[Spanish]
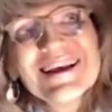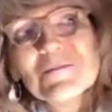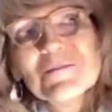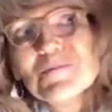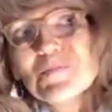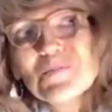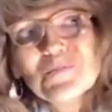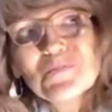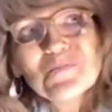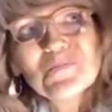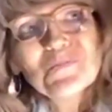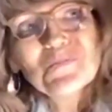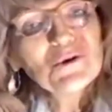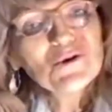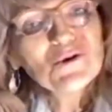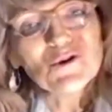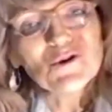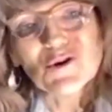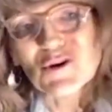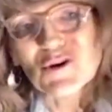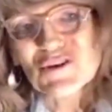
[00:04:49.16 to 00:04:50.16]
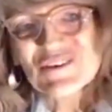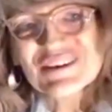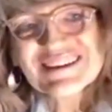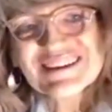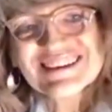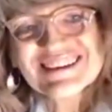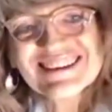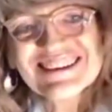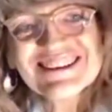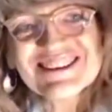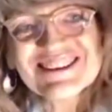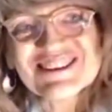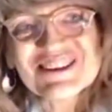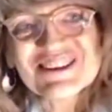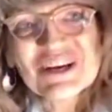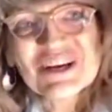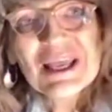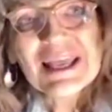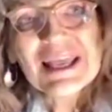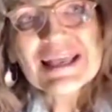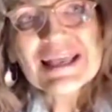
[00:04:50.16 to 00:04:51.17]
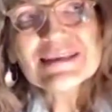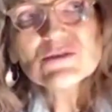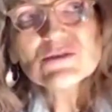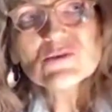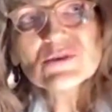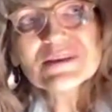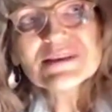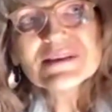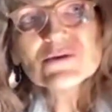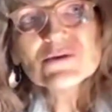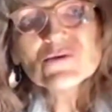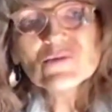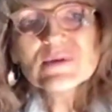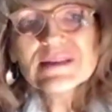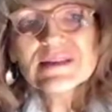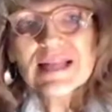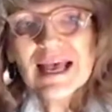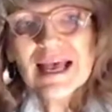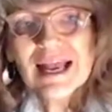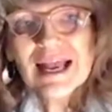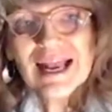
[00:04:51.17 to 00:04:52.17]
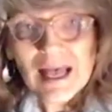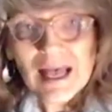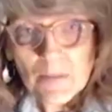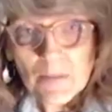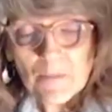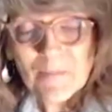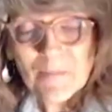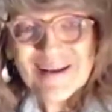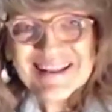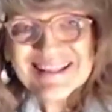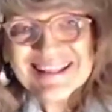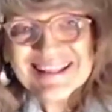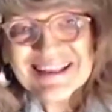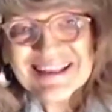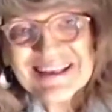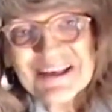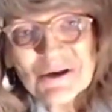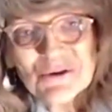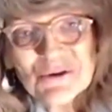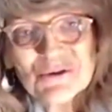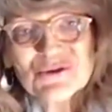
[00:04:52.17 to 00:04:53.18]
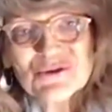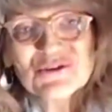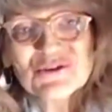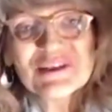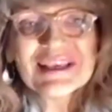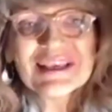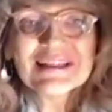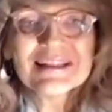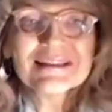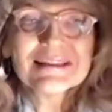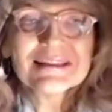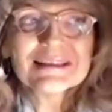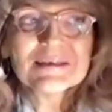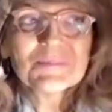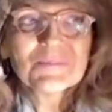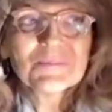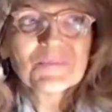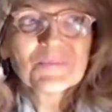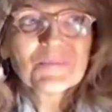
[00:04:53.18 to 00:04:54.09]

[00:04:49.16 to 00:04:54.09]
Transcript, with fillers: No, no, eso es una capa del inconsciente.